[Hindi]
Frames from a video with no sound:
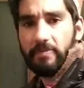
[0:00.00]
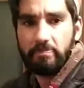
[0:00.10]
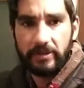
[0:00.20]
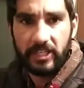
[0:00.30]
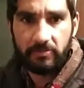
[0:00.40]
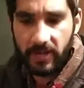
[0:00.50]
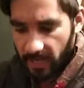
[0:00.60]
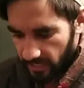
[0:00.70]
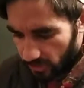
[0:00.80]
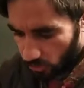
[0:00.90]
हैं पनीर बना
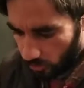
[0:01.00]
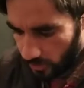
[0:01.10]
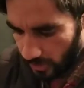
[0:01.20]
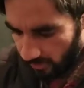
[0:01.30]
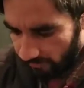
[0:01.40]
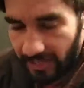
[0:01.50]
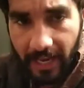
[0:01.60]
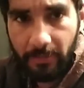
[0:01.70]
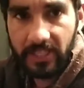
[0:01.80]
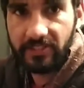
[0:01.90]
रहे हैं तो
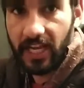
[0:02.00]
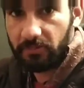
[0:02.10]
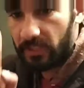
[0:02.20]
फिलहाल मैं साथ